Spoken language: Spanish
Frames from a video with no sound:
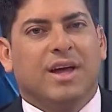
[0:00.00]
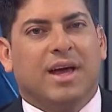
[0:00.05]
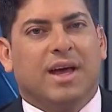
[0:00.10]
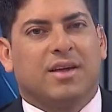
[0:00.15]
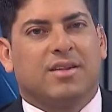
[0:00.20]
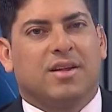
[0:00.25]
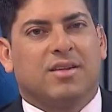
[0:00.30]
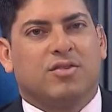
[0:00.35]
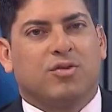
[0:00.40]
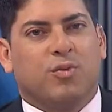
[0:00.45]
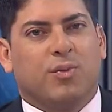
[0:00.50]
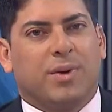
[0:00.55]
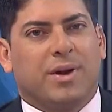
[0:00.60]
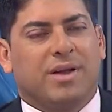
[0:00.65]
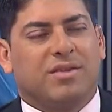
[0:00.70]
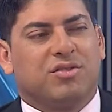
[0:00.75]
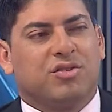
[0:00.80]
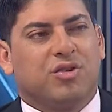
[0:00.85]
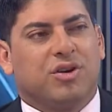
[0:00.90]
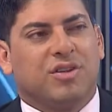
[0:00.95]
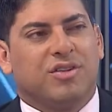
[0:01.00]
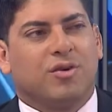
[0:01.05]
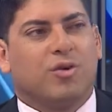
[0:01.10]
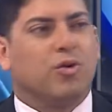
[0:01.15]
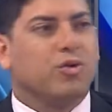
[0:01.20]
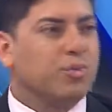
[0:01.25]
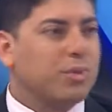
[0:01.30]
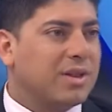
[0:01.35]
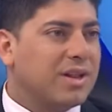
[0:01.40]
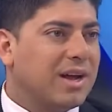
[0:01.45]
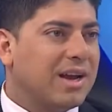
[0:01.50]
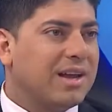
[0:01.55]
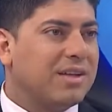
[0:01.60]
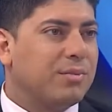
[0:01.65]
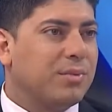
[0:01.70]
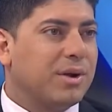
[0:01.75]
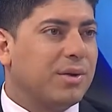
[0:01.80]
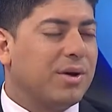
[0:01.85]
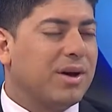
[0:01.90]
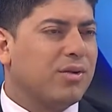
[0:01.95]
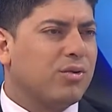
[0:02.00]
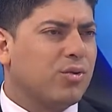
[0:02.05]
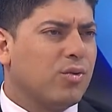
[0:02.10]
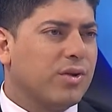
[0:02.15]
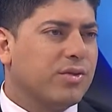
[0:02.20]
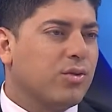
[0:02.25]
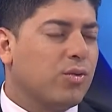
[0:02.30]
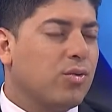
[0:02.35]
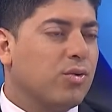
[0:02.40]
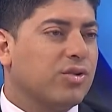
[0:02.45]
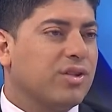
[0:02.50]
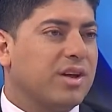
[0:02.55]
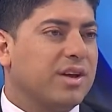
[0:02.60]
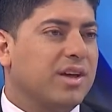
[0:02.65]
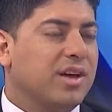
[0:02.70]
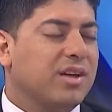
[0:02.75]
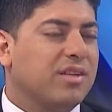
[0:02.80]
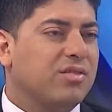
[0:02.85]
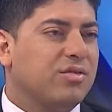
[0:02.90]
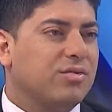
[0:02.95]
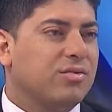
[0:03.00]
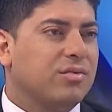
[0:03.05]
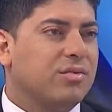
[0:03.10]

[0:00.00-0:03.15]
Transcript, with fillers: estas operaciones en hospitales privados. ¿Cuánto costaría eso?